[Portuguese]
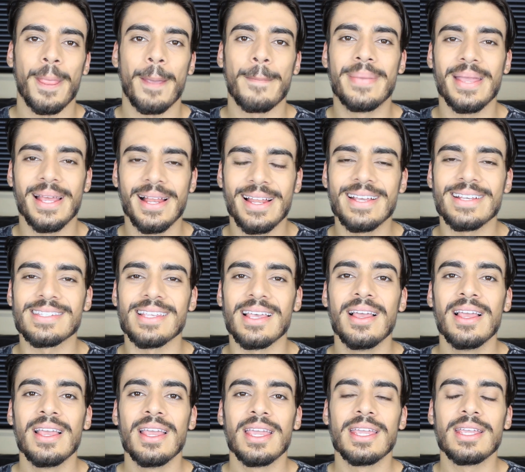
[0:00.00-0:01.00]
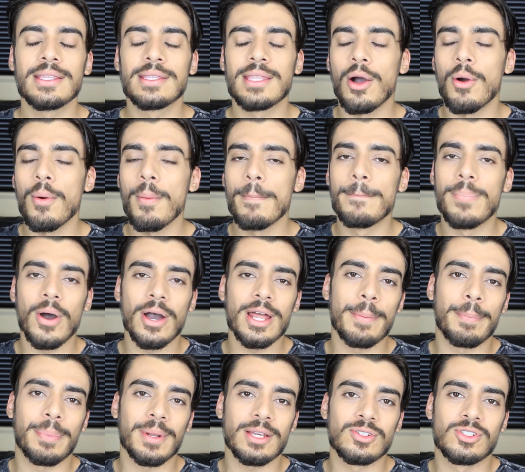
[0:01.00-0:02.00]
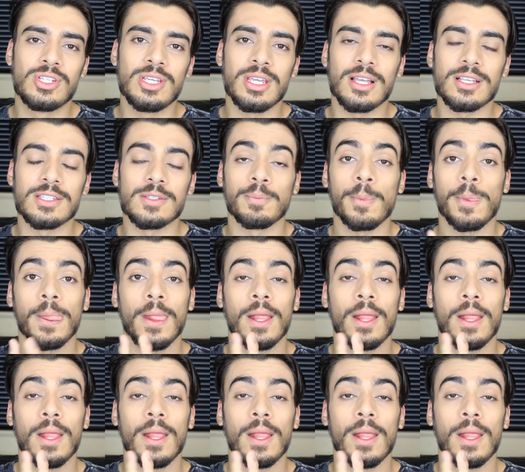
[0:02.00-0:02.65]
Beleza? Então, bora para as dicas